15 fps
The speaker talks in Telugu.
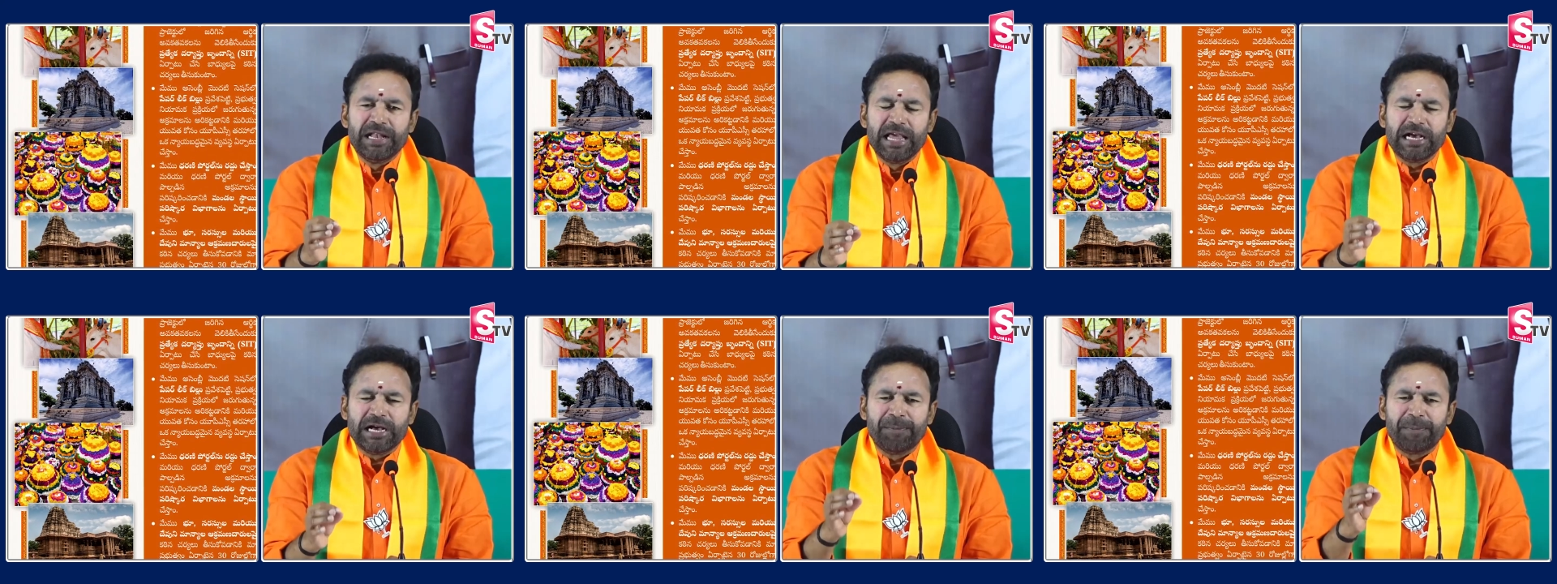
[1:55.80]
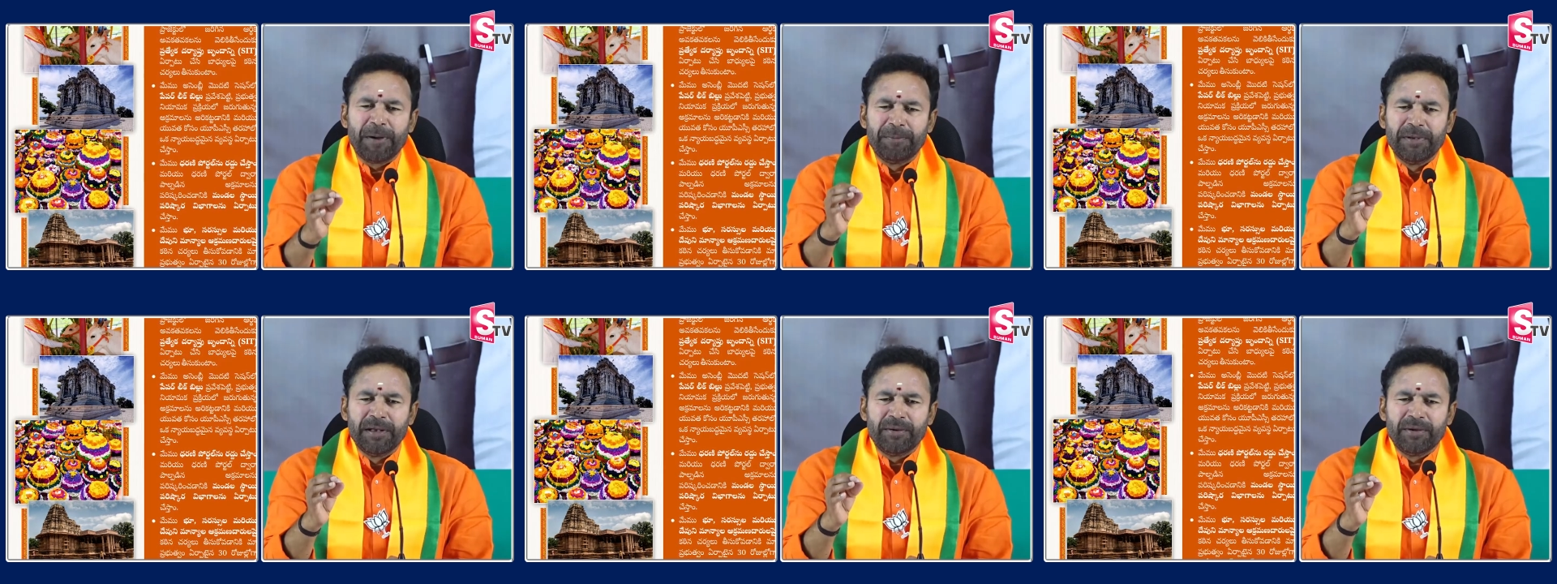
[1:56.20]
లేక
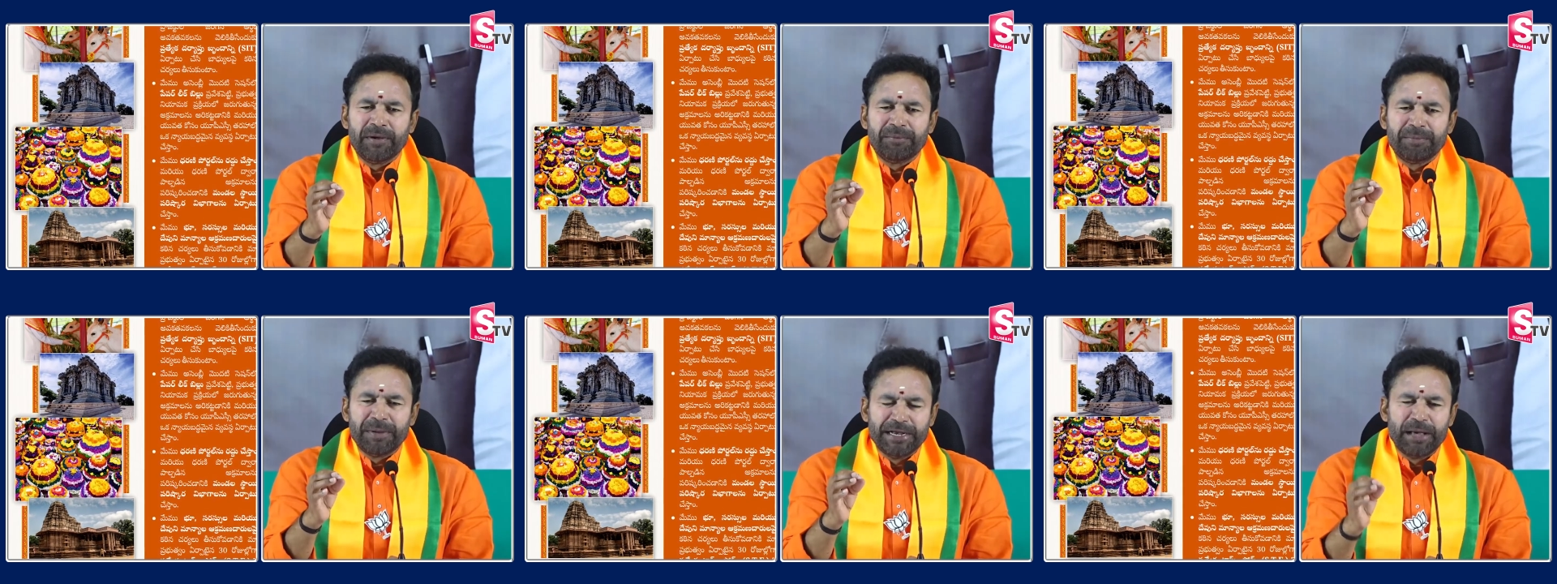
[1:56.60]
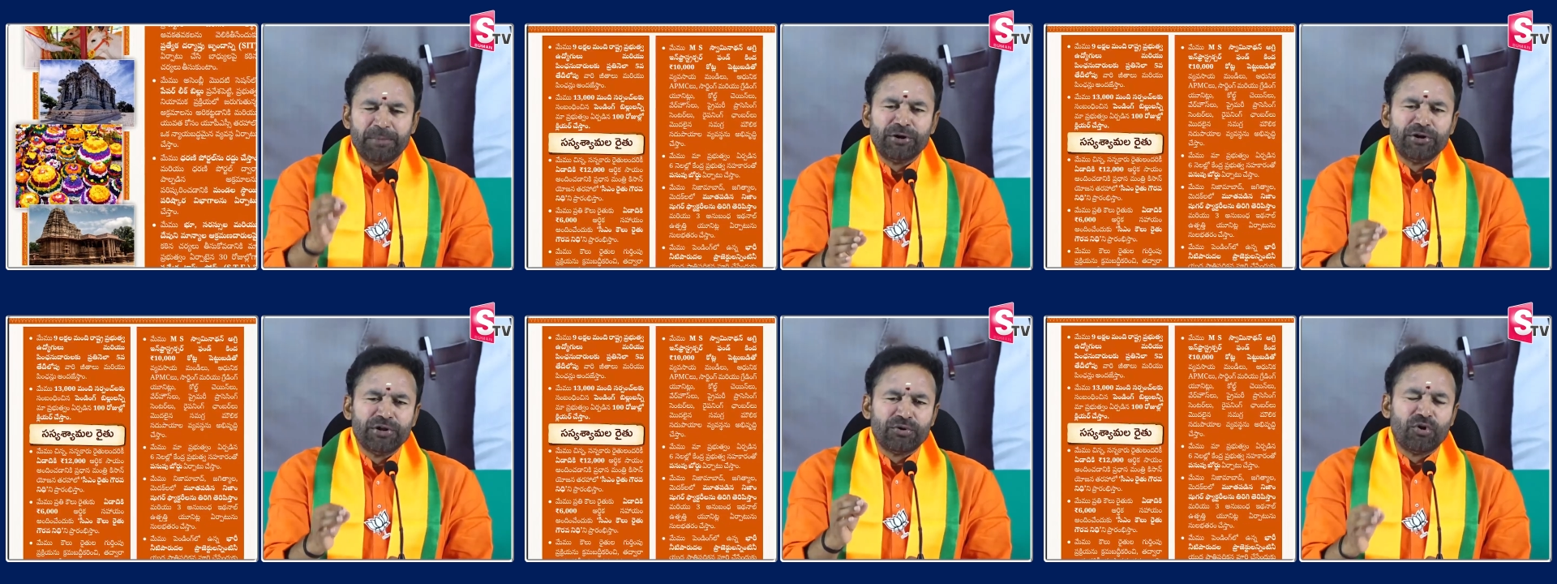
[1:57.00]
పబ్లిక్
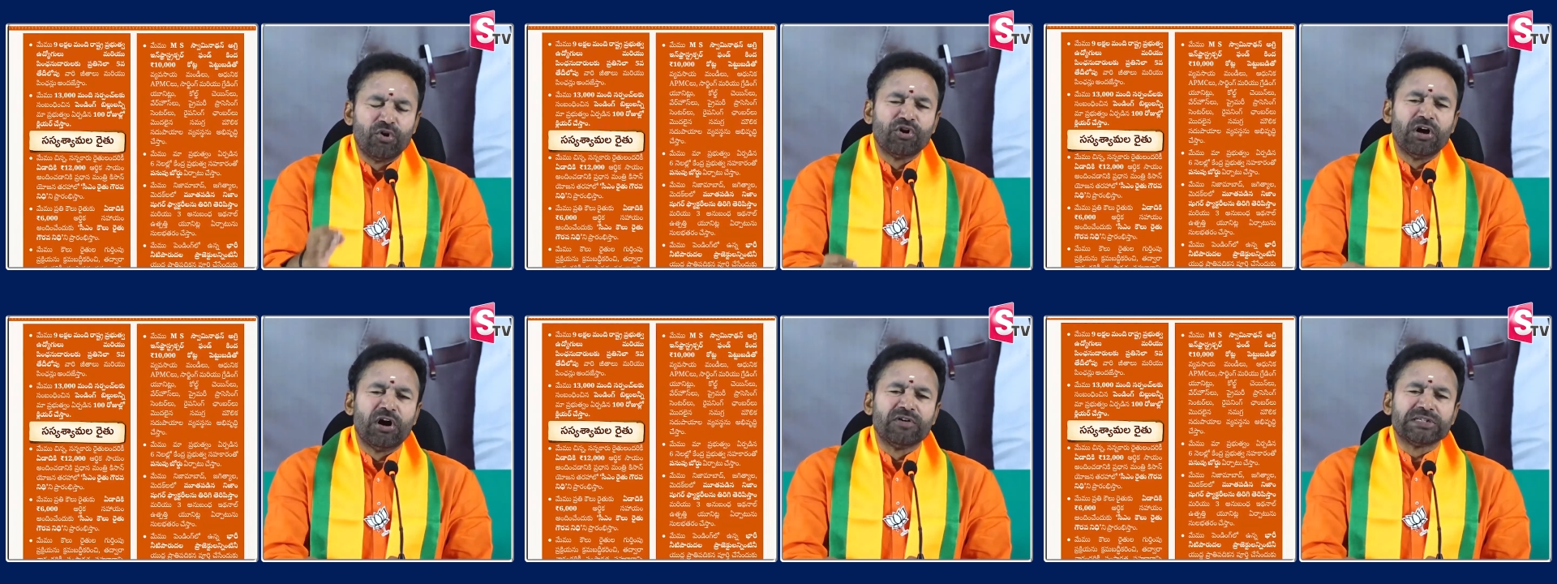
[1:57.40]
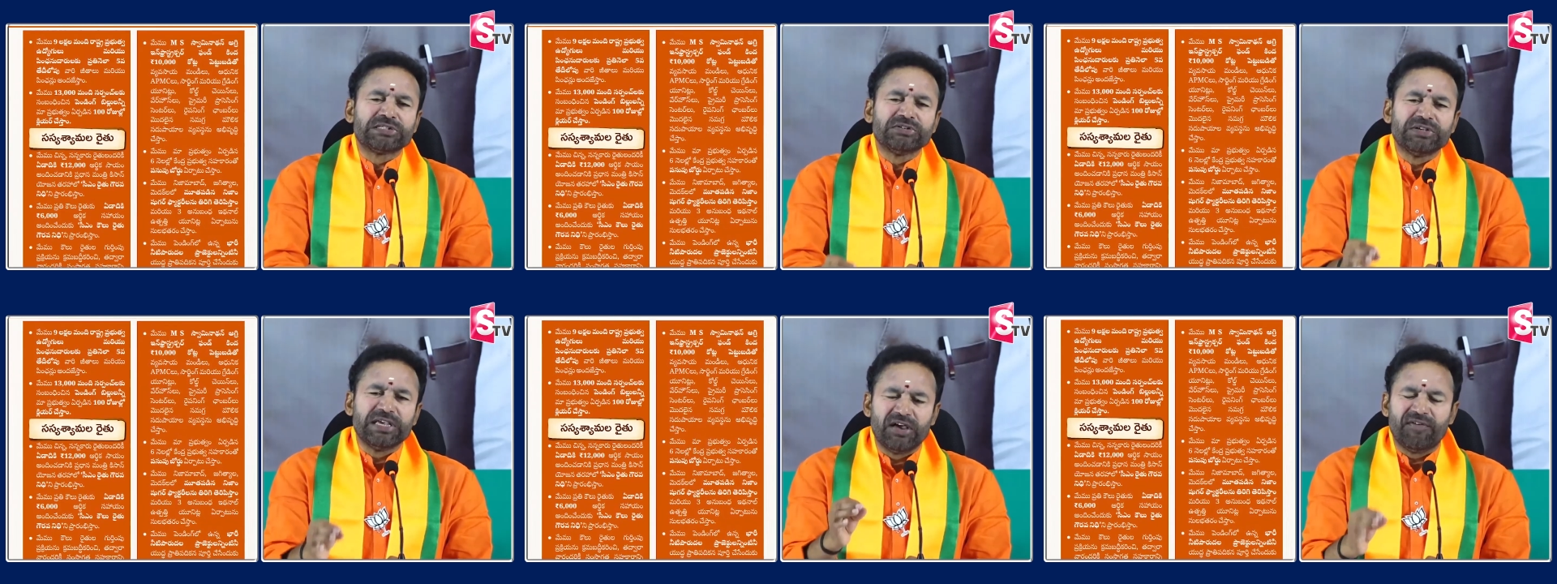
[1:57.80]
పీడబ్ల్యూడి రోడ్లు
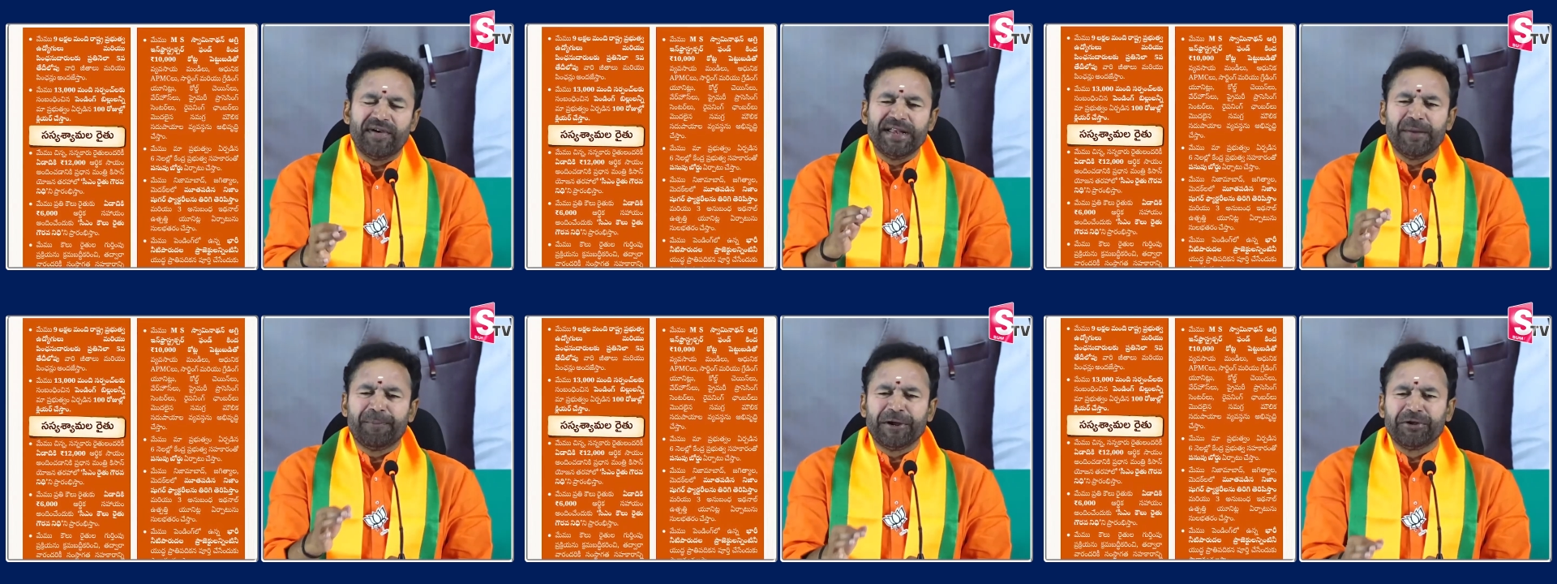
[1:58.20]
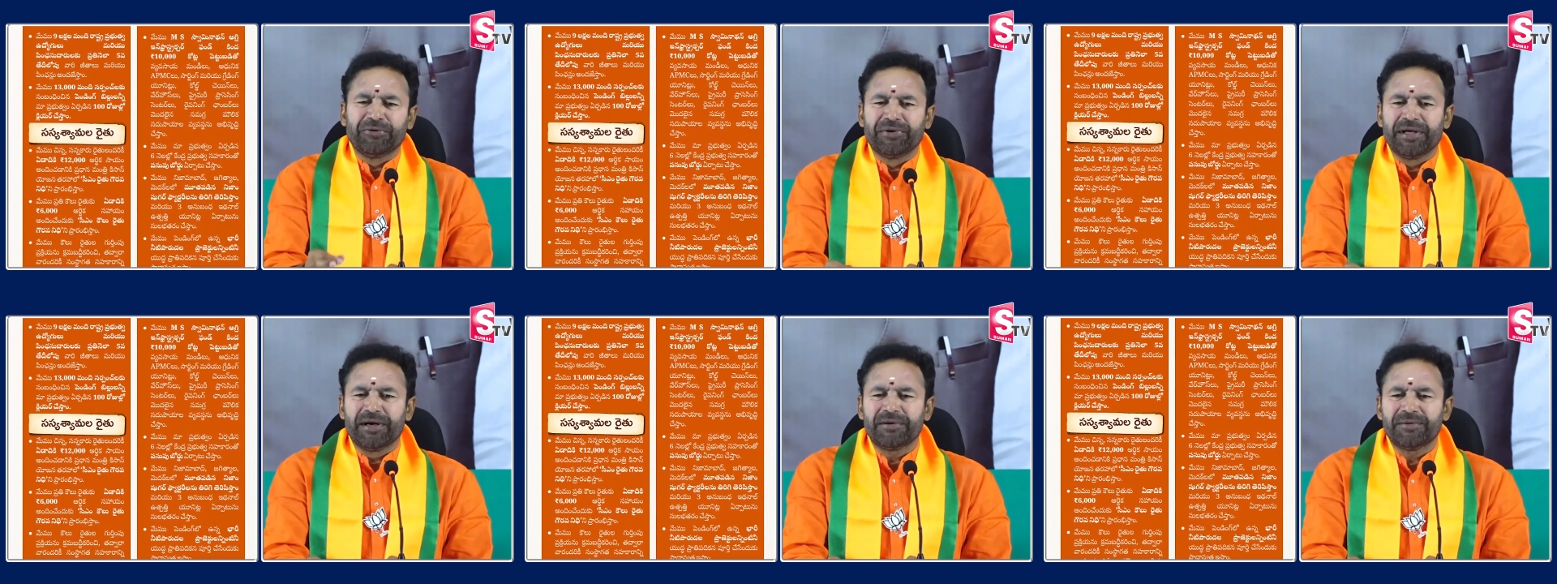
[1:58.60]
కావచ్చు ఏమైనప్పటికీ
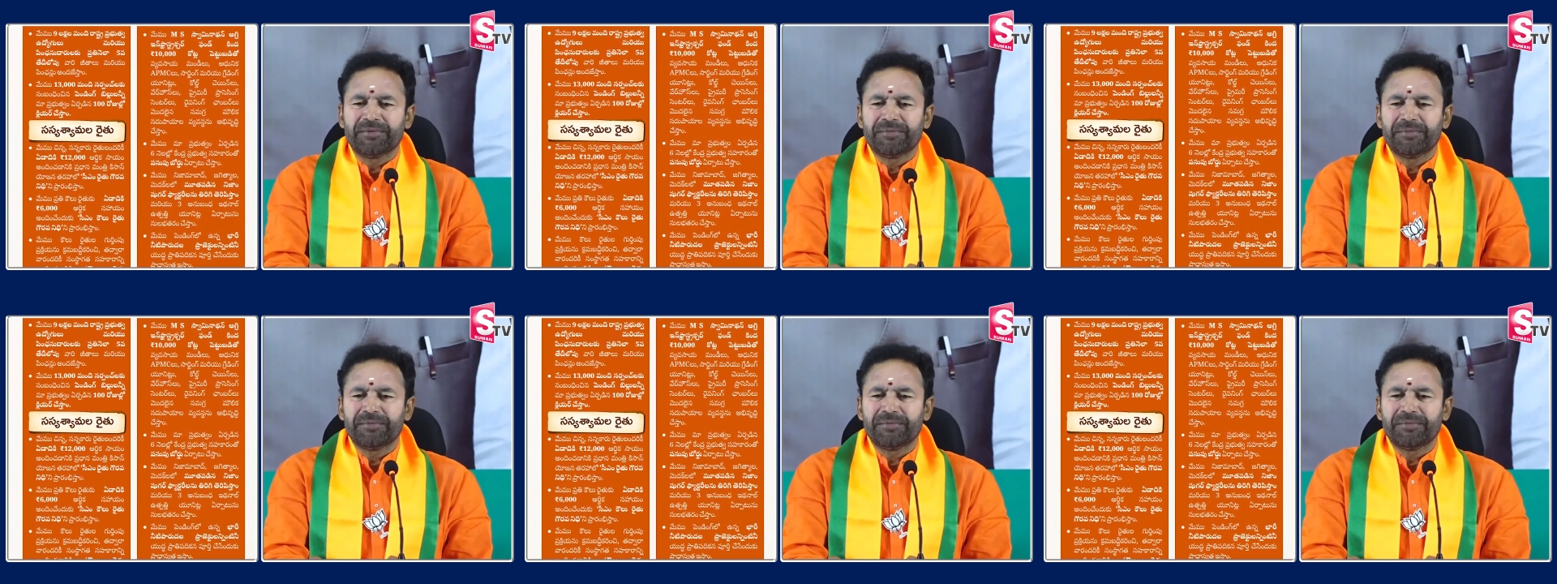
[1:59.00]
కూడా